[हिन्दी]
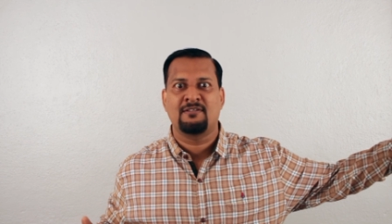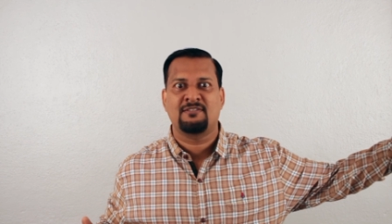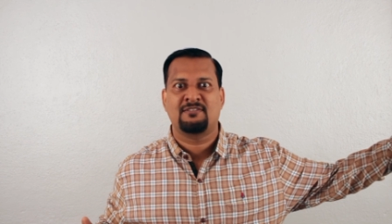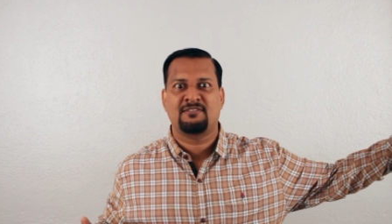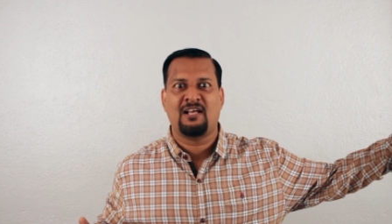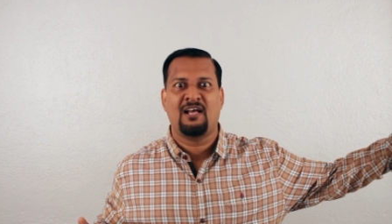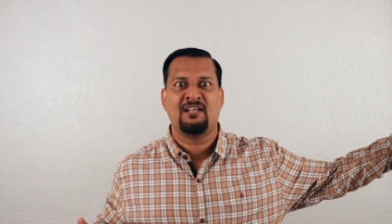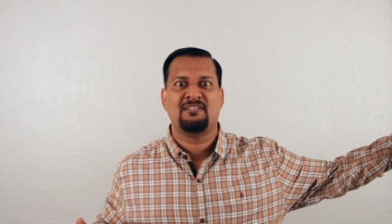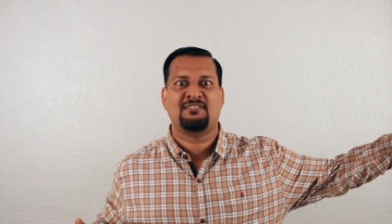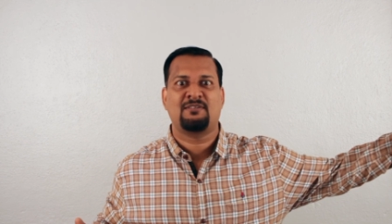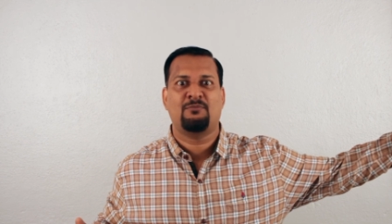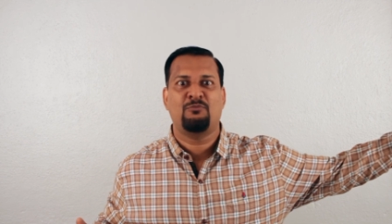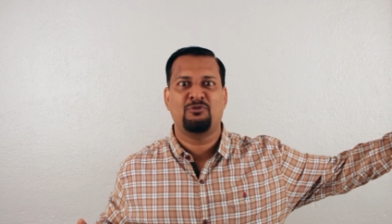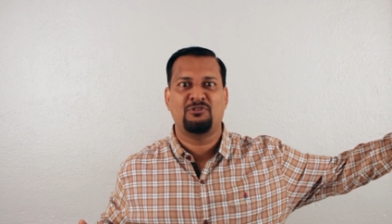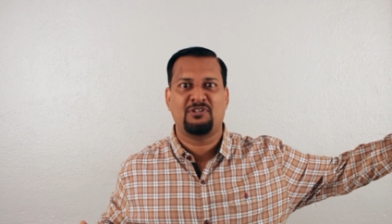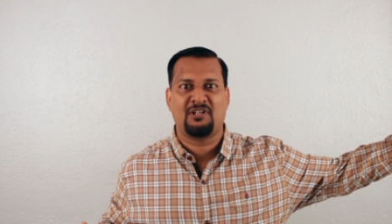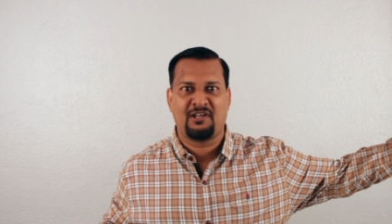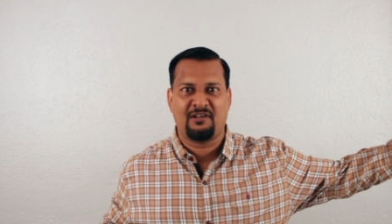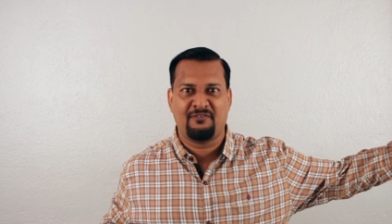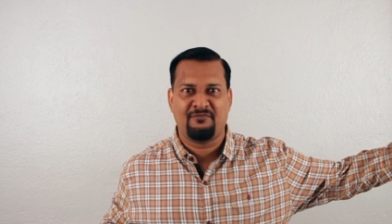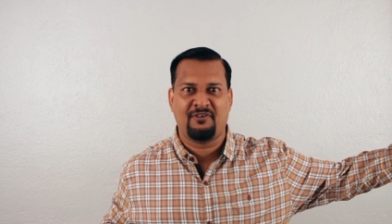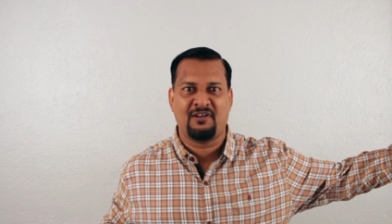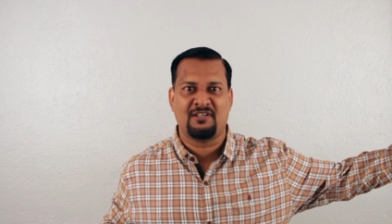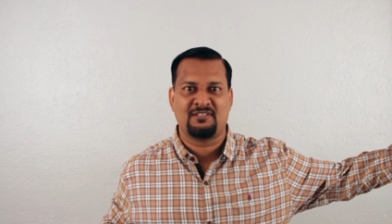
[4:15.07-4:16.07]
सात समुद्र
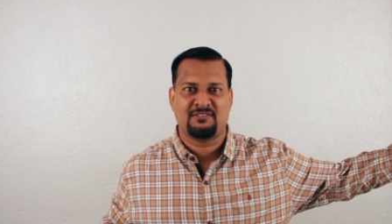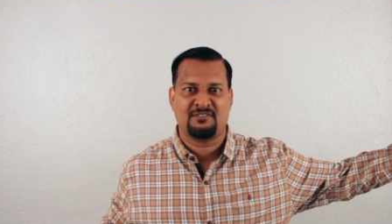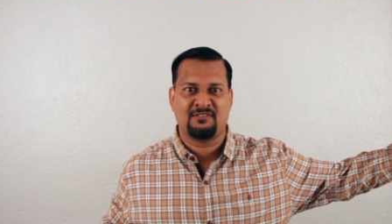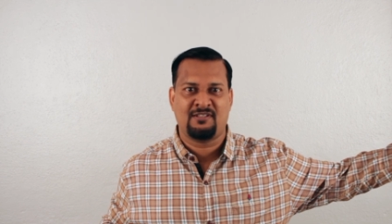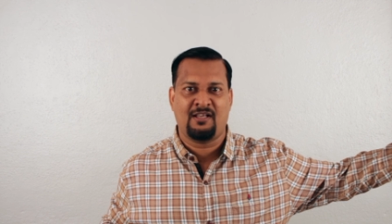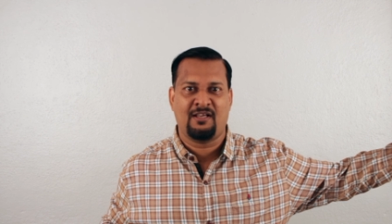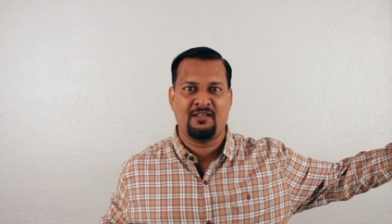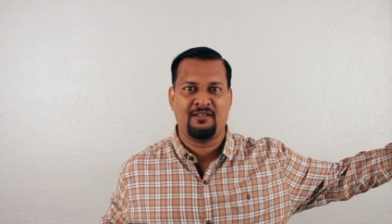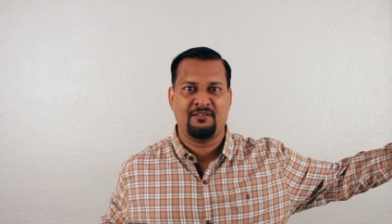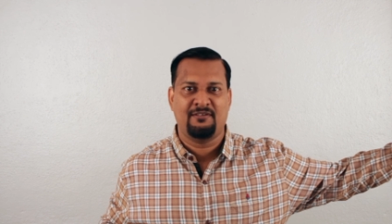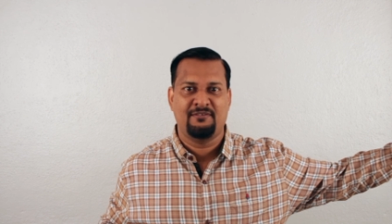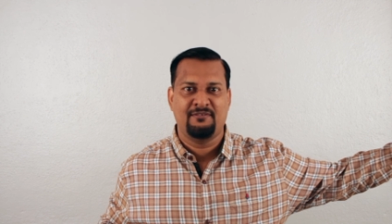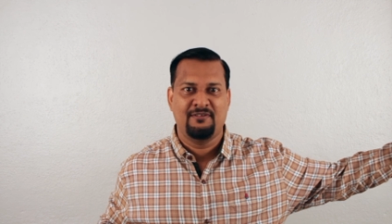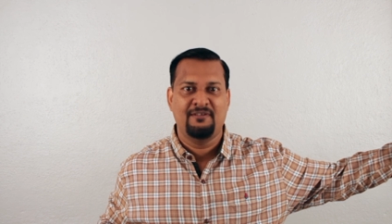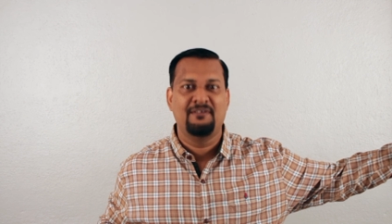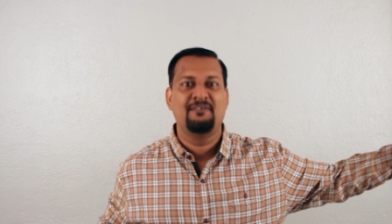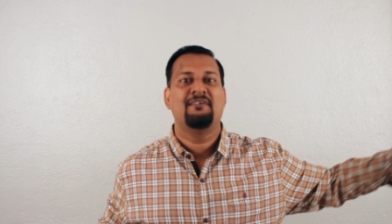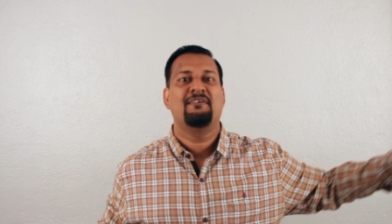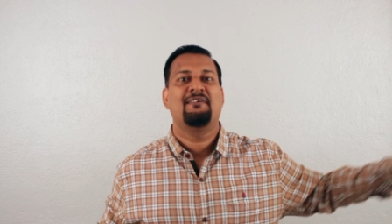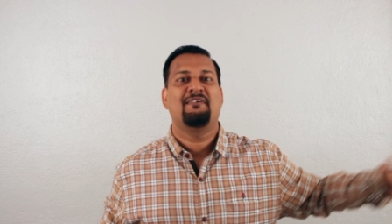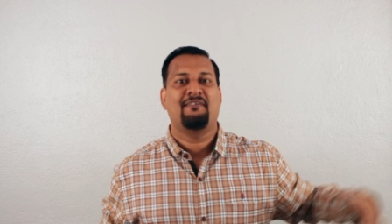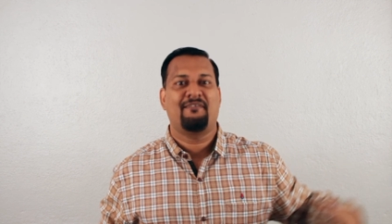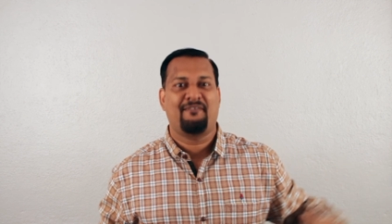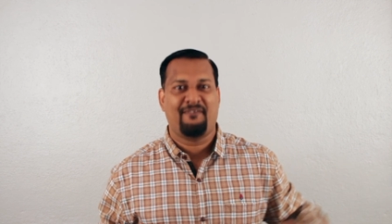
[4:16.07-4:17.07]
का फासला है
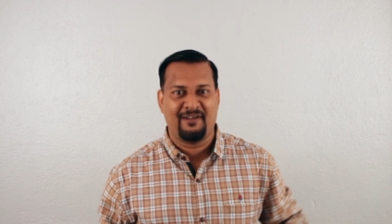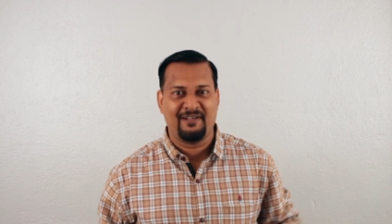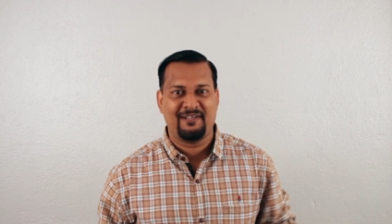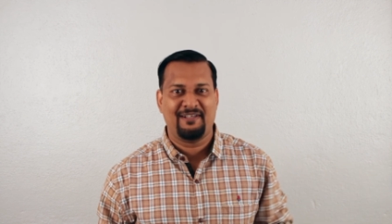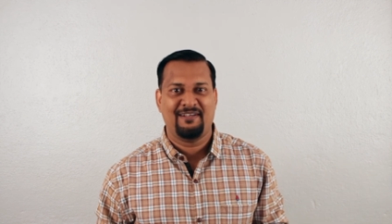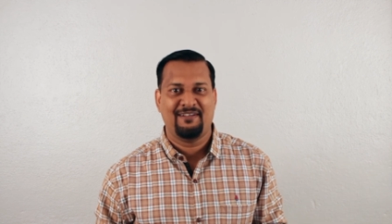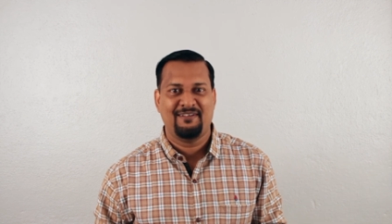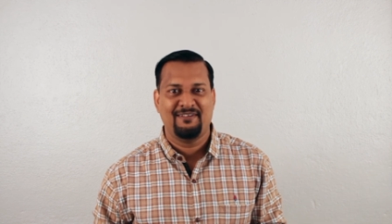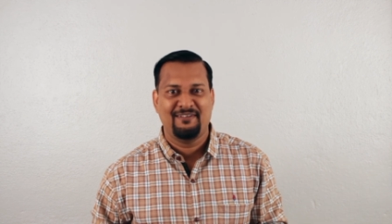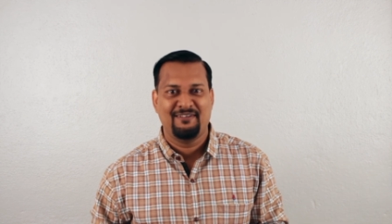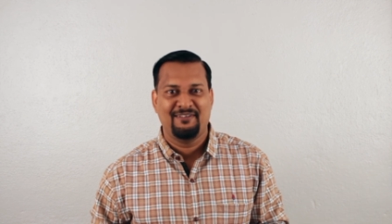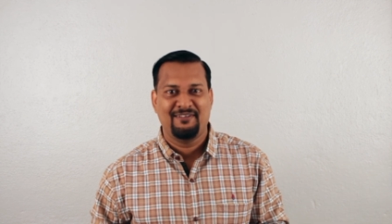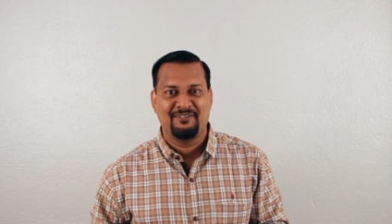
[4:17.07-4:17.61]
राइट right?